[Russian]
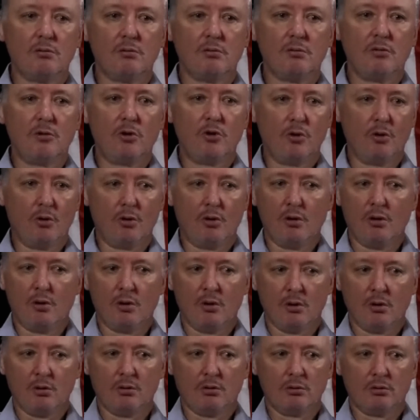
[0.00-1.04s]

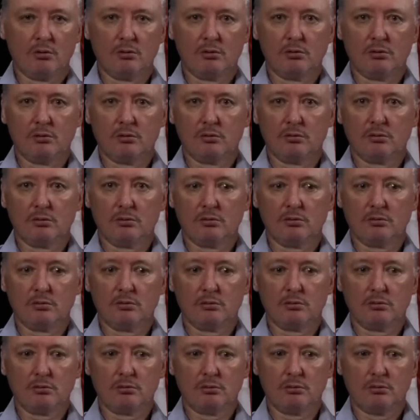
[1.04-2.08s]
Но э,
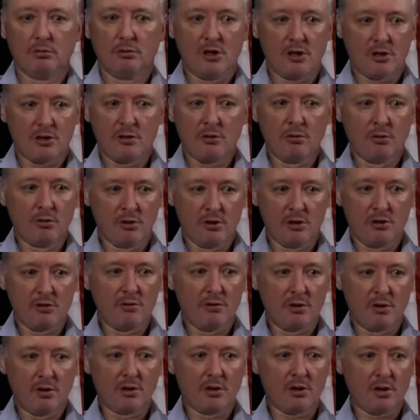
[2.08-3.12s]
если он
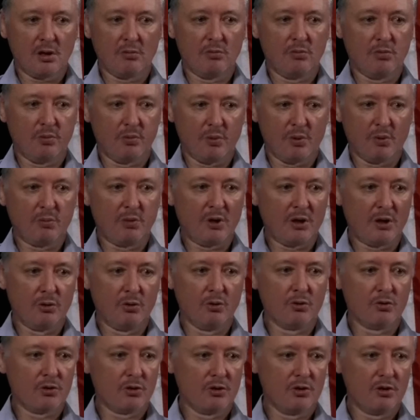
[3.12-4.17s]
действительно так
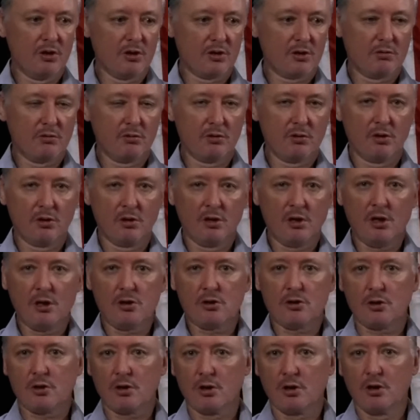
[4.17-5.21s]
продолжит действовать и
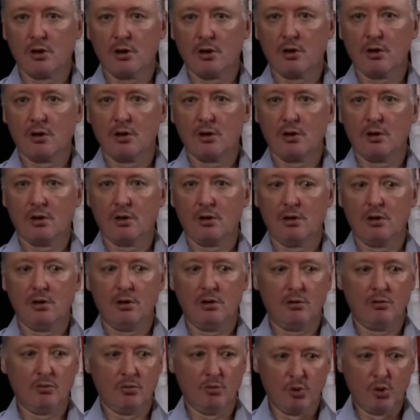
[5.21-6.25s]
дальше,
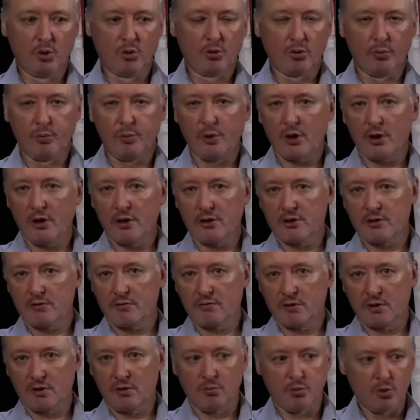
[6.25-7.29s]
или будет упираться
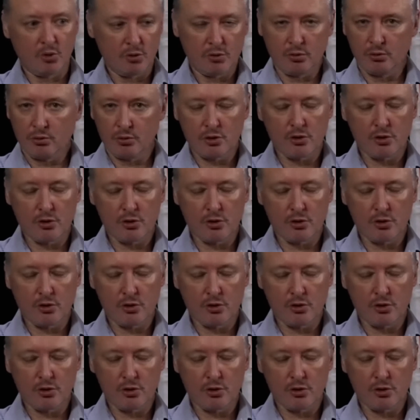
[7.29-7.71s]
в этом, пусть лучше